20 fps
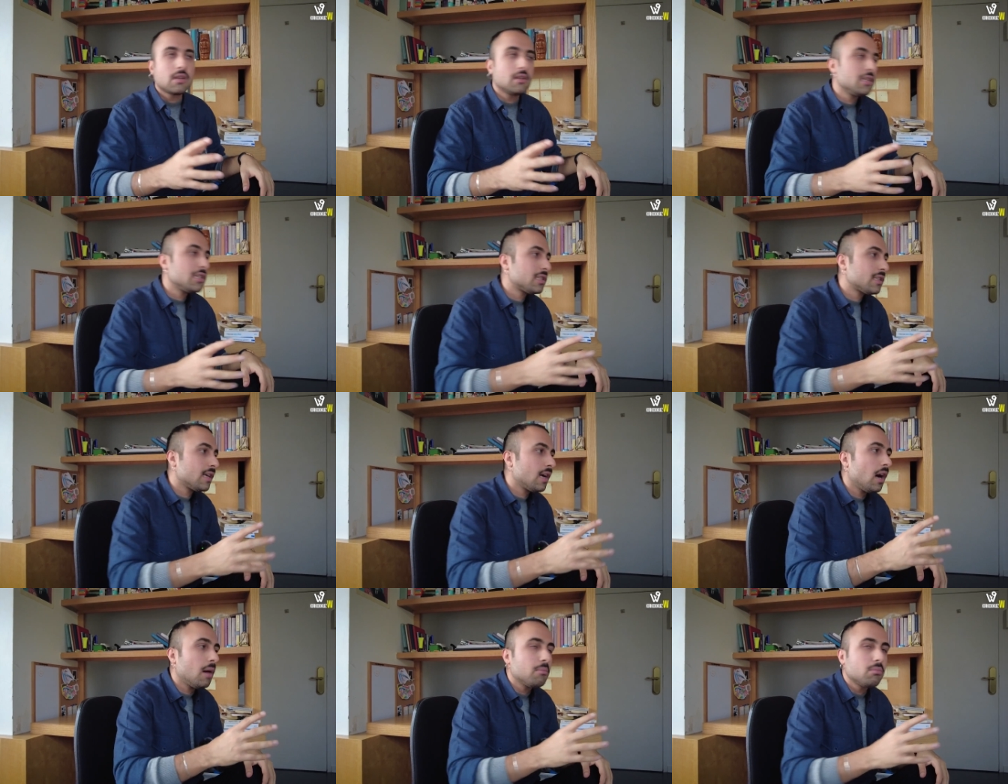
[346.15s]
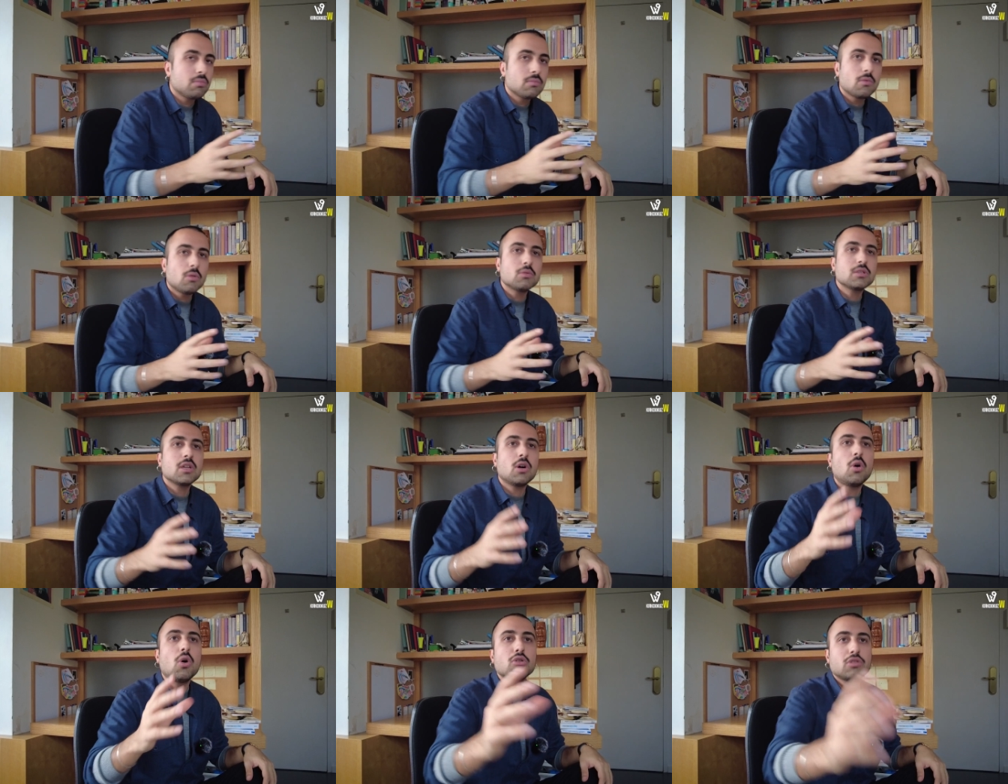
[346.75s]
İşte tamam.
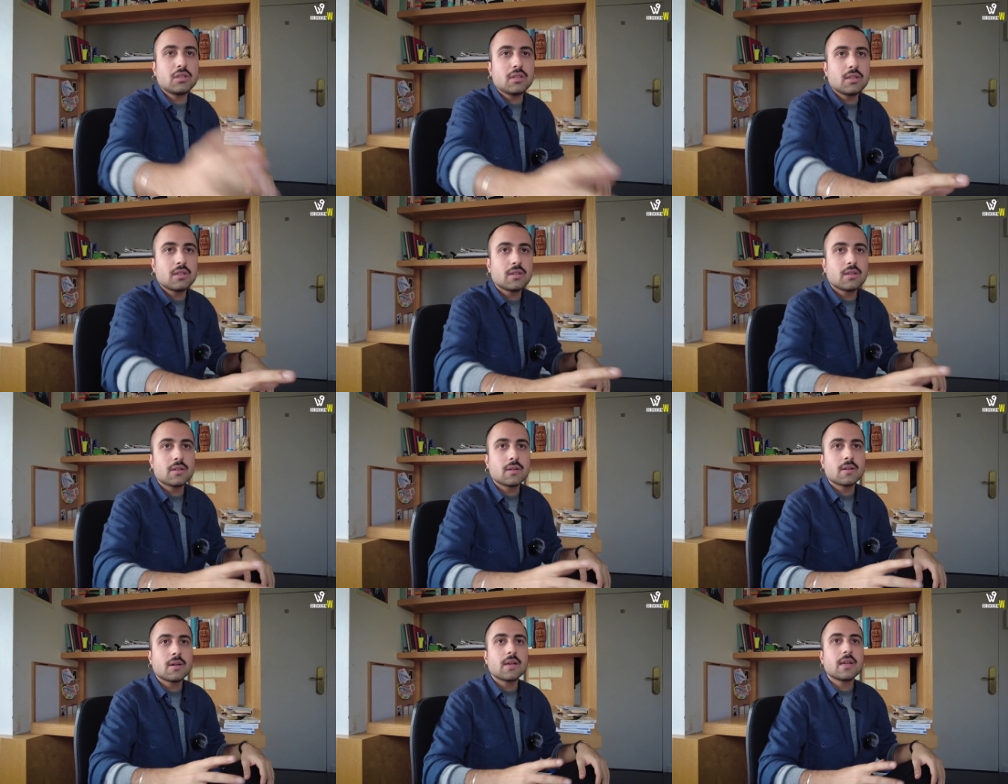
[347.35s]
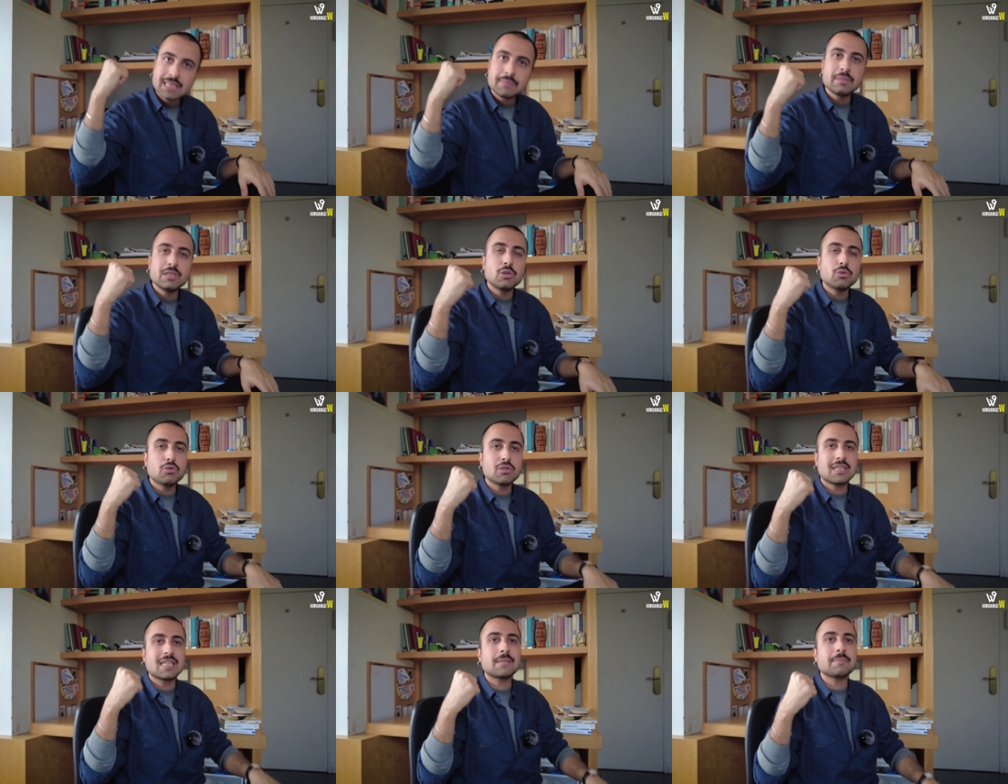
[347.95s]
ona orada
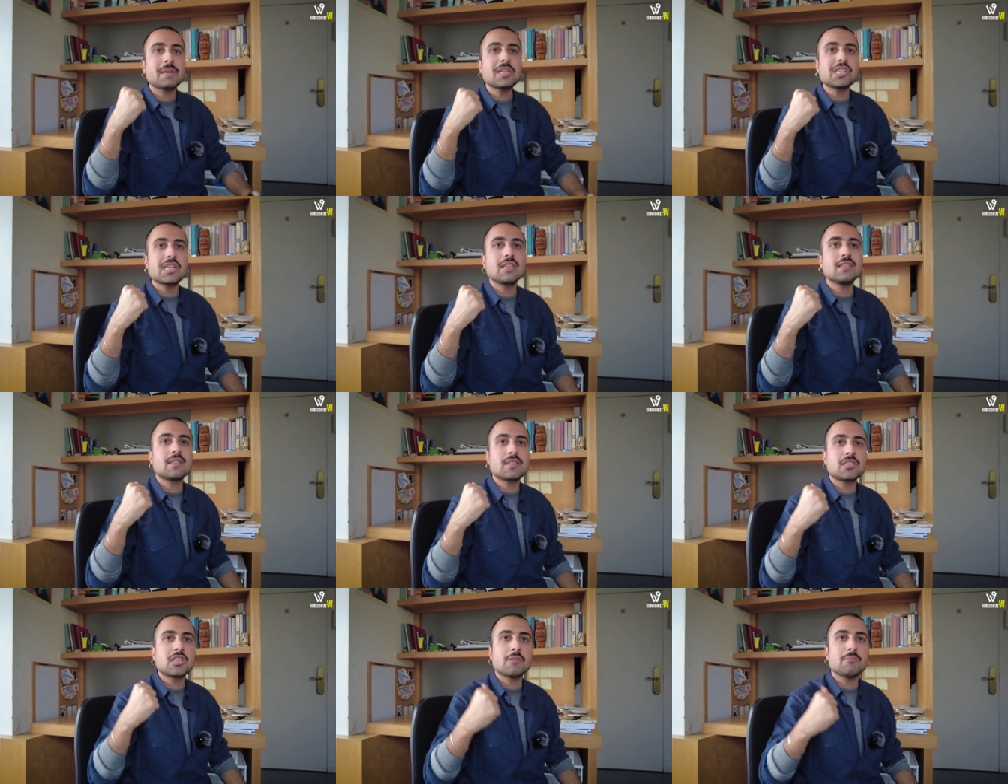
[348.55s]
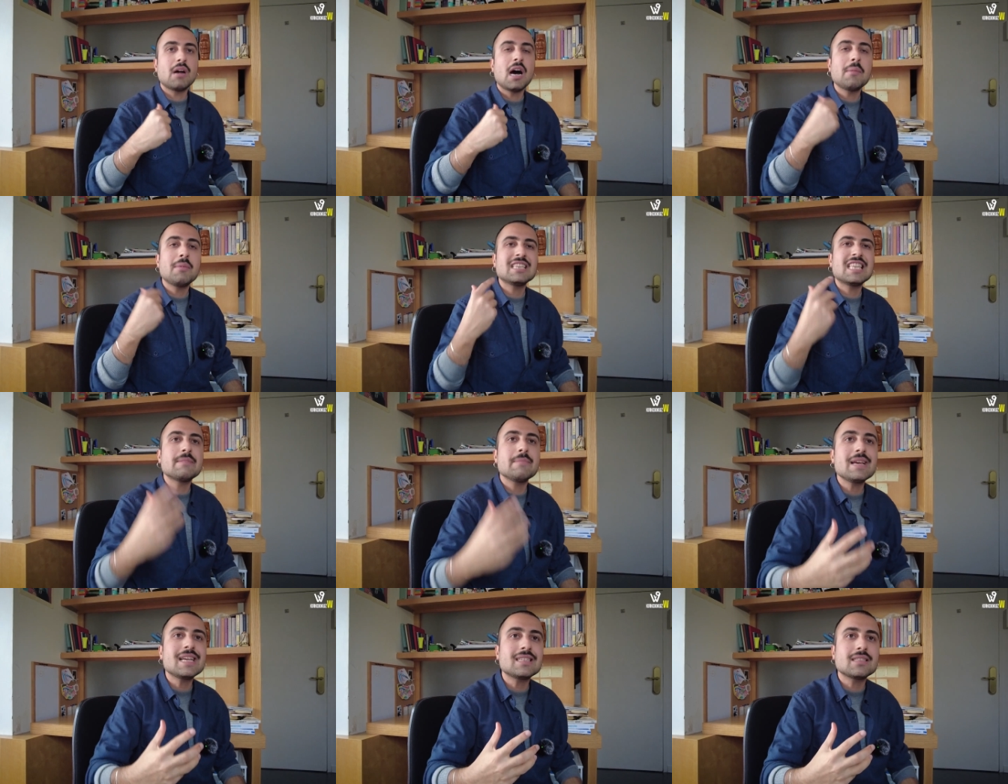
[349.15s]
1945'te anlatacağım. Ama
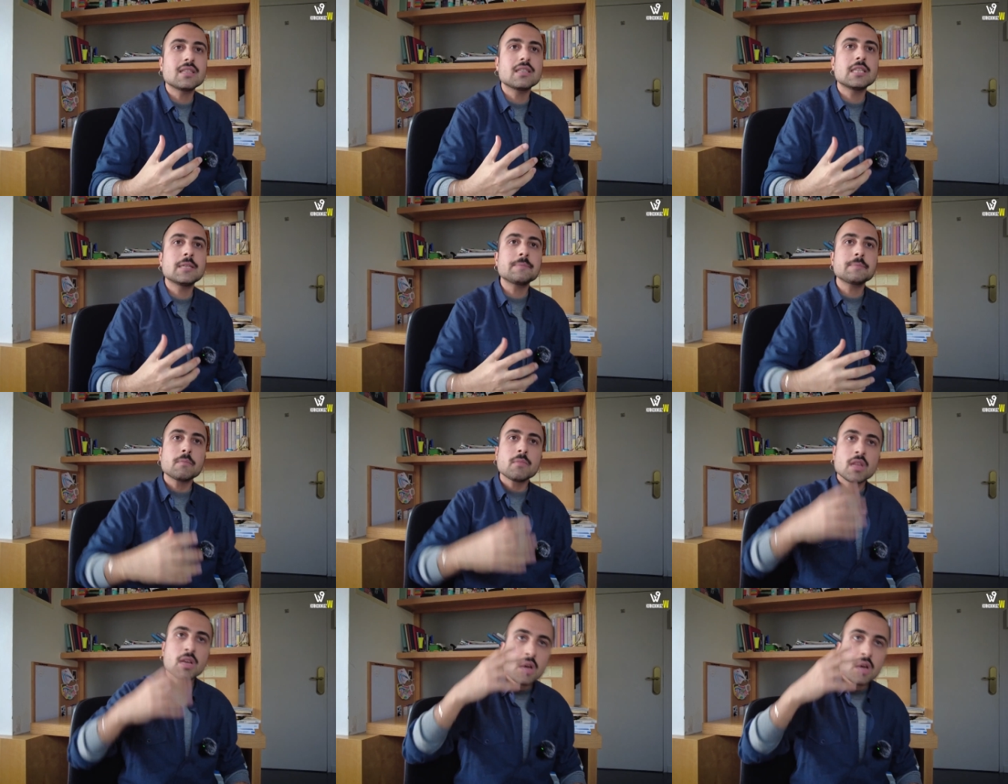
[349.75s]
demek istediğim